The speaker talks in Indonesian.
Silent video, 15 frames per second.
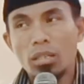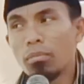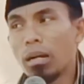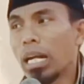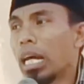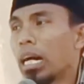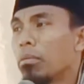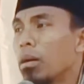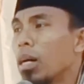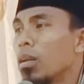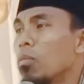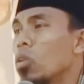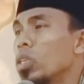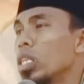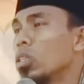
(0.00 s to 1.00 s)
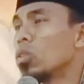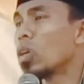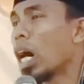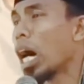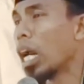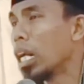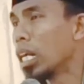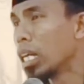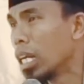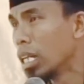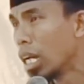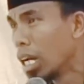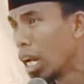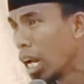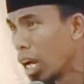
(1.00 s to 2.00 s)
Malam malam mau diduga lagi
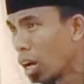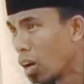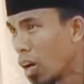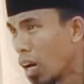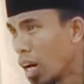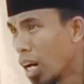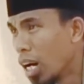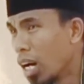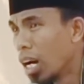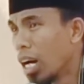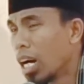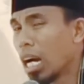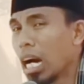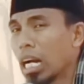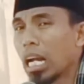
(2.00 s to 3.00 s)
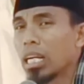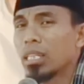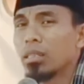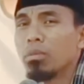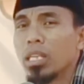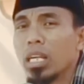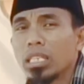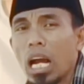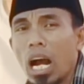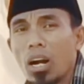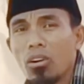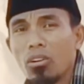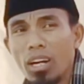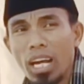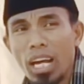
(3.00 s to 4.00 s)
nale. Ngarai ke biasa
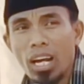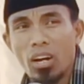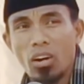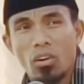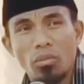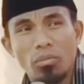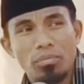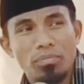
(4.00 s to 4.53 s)
ngule eko.